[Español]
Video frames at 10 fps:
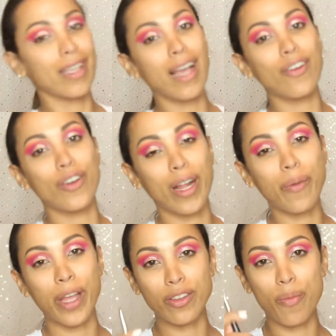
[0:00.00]
Y ahora
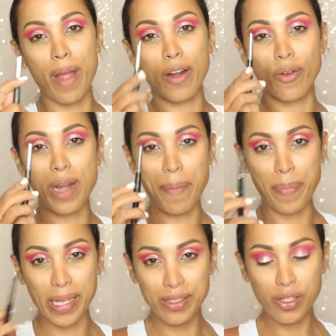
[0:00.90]
voy a tomar una
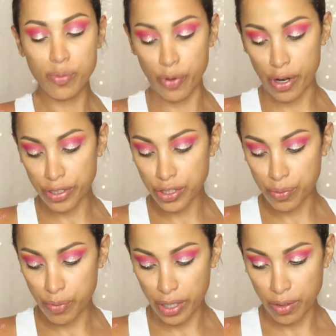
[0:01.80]
pencil
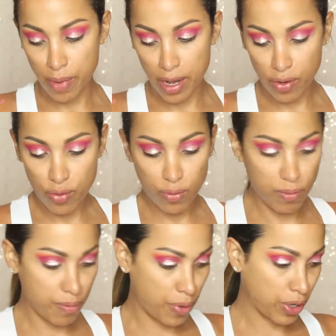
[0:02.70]
brush, voy a tomar
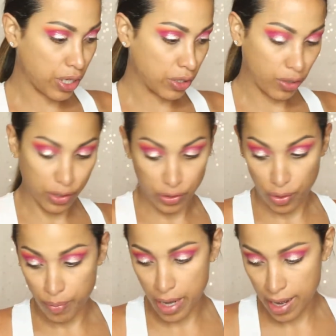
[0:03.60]
un poquito de
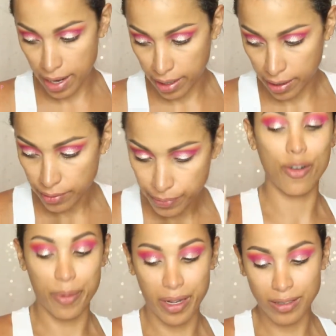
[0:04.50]
sombra negra.
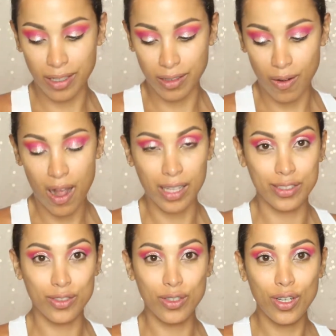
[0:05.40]
Hoy voy a estar
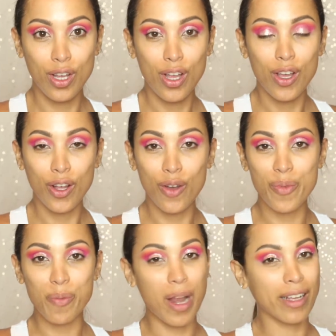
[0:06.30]
trabajando con
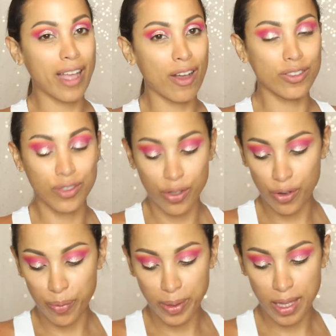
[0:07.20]
mi blackout de
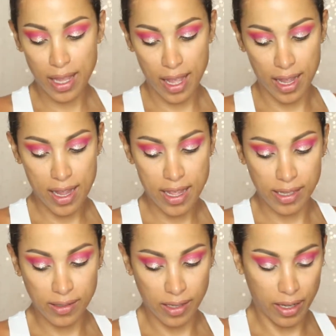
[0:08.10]
Urban Decay,
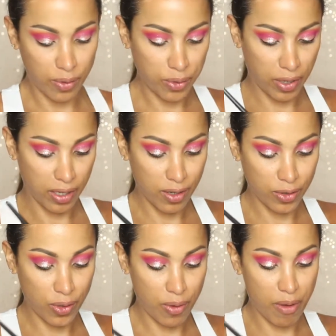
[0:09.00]
que si ustedes
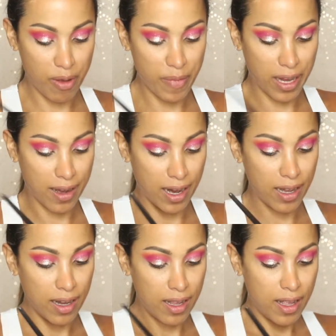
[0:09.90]
no son nuevos en mi canal,